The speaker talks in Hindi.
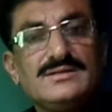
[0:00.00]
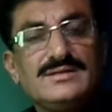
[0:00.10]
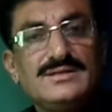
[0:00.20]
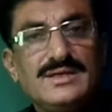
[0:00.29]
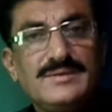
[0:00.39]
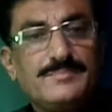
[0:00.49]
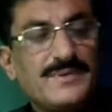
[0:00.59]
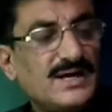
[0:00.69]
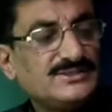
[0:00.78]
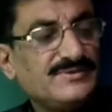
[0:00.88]
ये
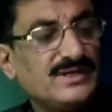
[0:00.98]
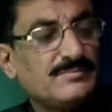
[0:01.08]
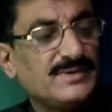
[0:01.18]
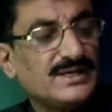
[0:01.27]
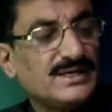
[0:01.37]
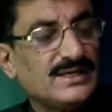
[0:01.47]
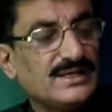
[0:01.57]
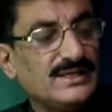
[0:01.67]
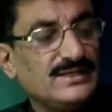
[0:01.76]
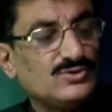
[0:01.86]
पाँचवें नंबर की
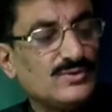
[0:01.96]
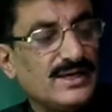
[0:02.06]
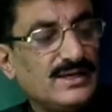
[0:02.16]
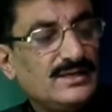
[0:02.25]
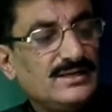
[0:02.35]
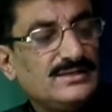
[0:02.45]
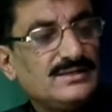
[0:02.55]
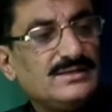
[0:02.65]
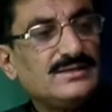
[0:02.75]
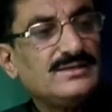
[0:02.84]
किली जो है
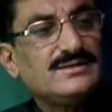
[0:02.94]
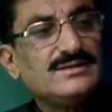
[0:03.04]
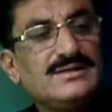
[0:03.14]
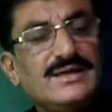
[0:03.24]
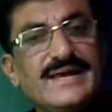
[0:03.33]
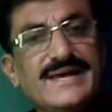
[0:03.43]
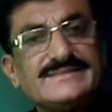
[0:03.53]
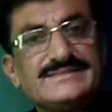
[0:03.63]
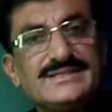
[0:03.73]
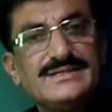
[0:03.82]

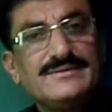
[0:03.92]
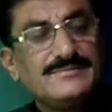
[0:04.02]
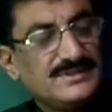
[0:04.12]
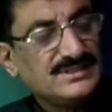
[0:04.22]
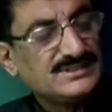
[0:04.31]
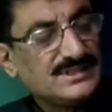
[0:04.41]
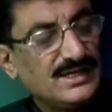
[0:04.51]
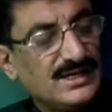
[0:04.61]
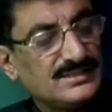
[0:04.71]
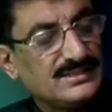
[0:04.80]
ऐसे इसके
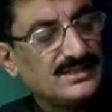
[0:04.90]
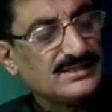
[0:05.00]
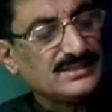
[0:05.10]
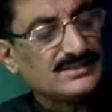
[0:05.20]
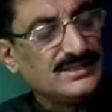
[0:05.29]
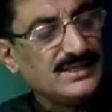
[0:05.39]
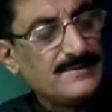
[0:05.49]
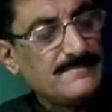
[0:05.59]
अंदर जाती है